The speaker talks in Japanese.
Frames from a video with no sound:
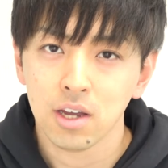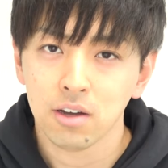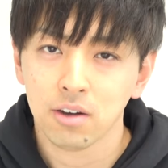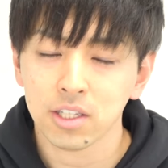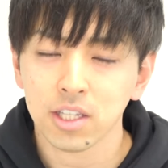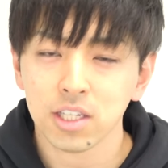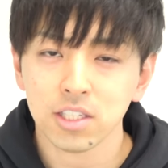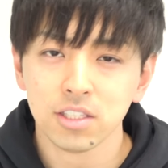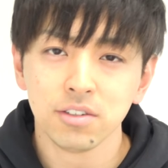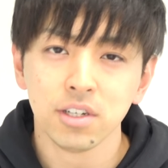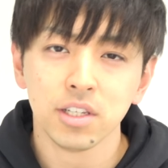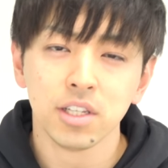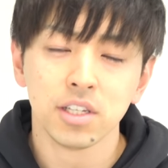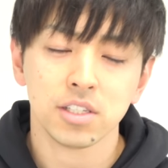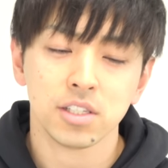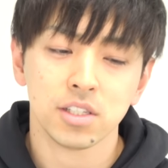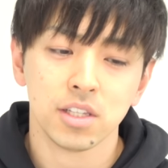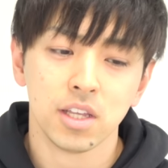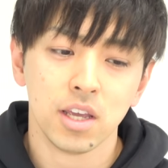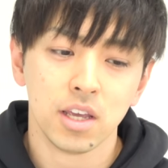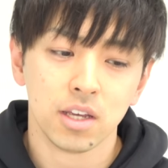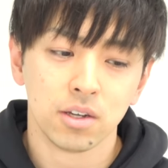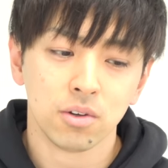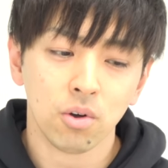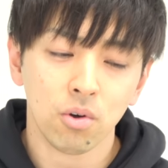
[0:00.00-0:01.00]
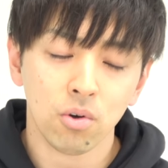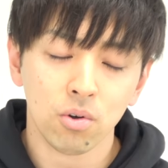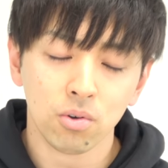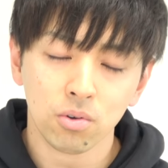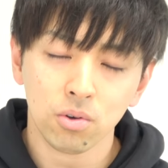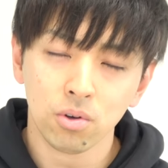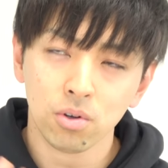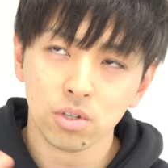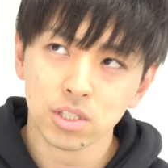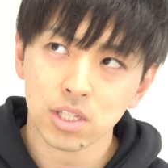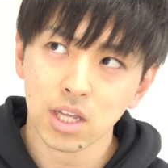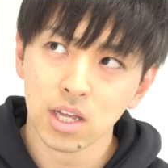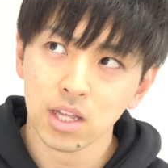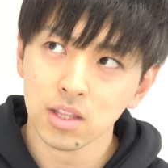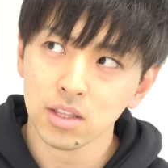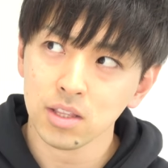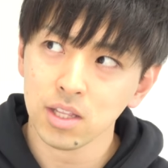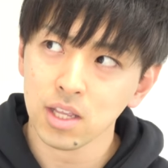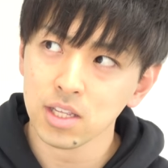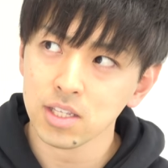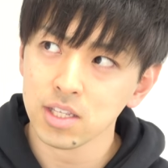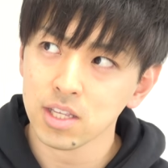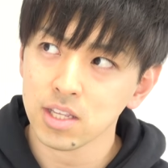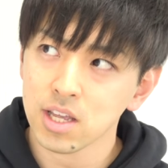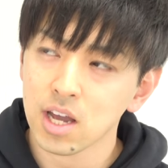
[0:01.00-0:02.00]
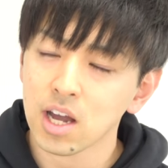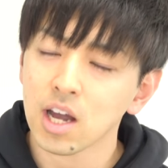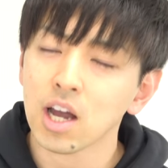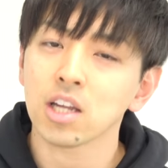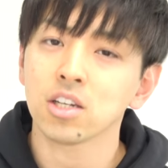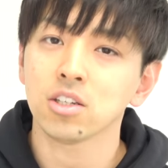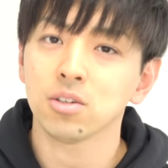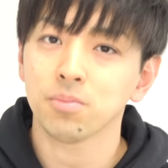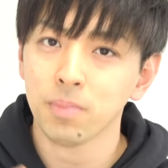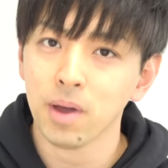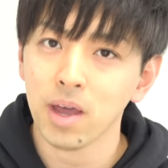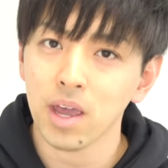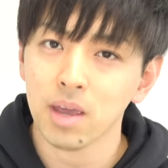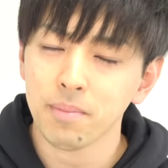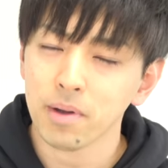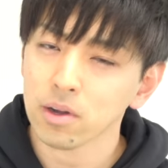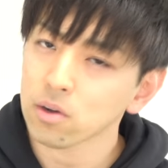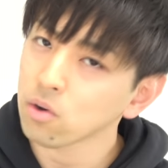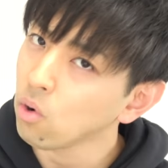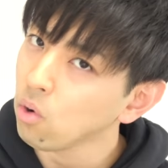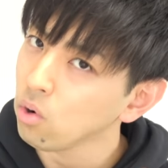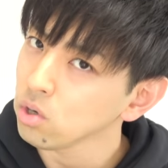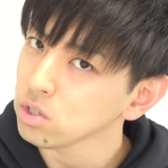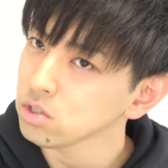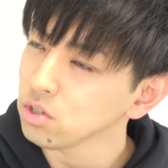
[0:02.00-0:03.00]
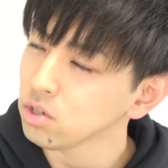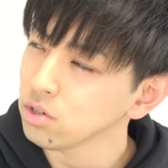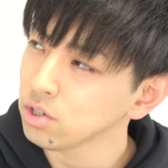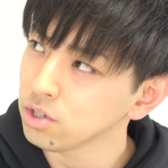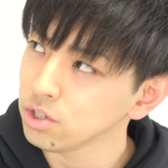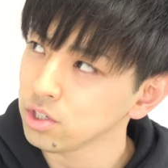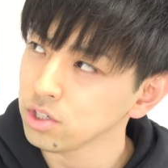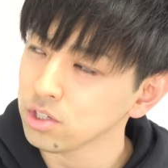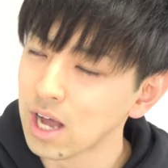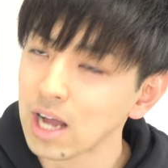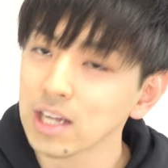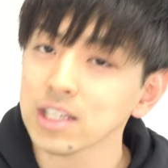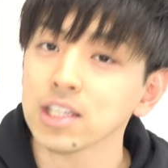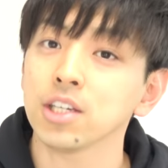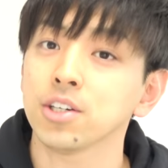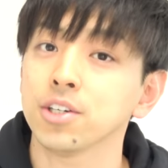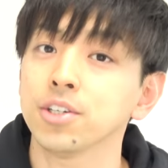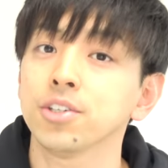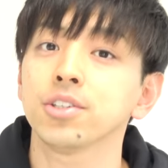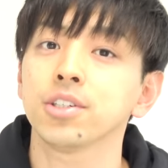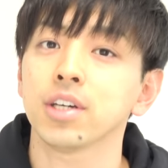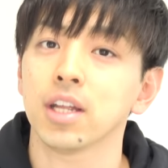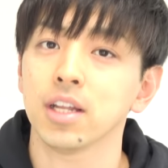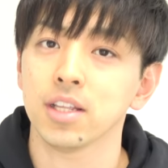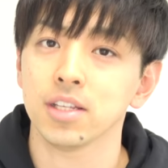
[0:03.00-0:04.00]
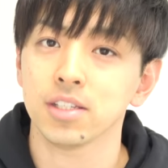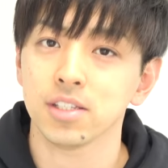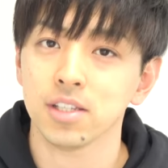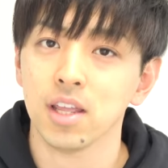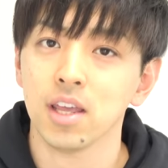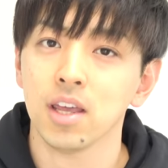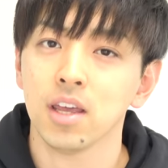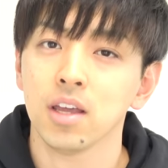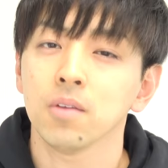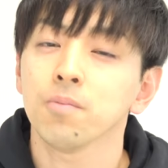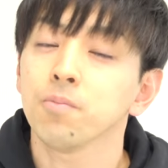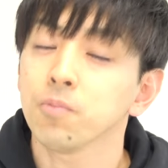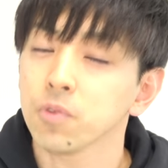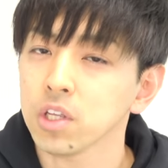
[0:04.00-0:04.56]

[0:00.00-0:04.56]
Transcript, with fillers: 私はですね、高校さんねん生に上がる前、まあ、高にの冬、秋冬ぐらいですね、